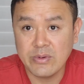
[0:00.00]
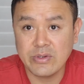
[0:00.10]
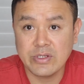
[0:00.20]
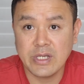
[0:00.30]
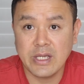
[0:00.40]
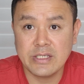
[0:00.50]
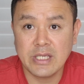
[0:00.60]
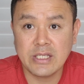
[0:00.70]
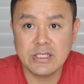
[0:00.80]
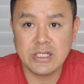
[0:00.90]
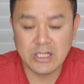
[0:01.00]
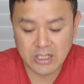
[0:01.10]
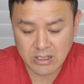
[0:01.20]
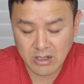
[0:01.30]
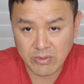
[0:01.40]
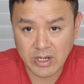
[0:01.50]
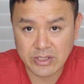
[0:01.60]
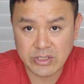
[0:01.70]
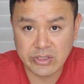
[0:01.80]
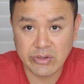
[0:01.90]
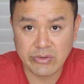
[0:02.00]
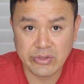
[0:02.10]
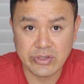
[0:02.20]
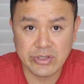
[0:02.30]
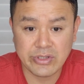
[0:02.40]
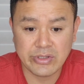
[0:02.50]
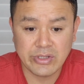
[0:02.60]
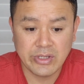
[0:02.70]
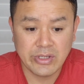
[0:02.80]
그래서 이제 세치 커버 같은 경우는